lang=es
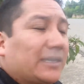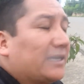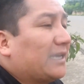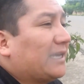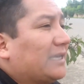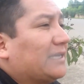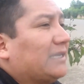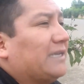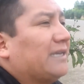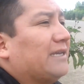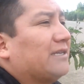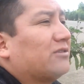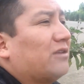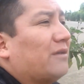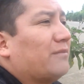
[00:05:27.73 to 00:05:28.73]

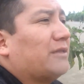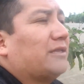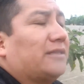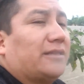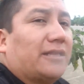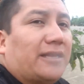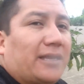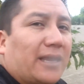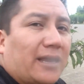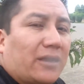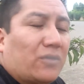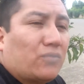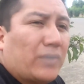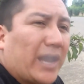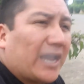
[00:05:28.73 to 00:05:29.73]
que solamente
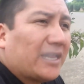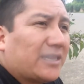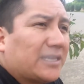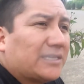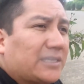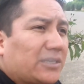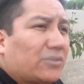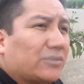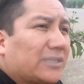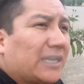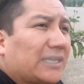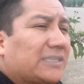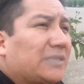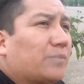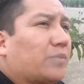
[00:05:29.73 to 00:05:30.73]
tenían cohetes y
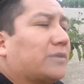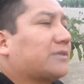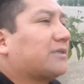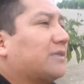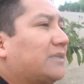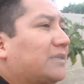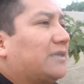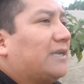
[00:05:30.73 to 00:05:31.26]
cosas así, pues.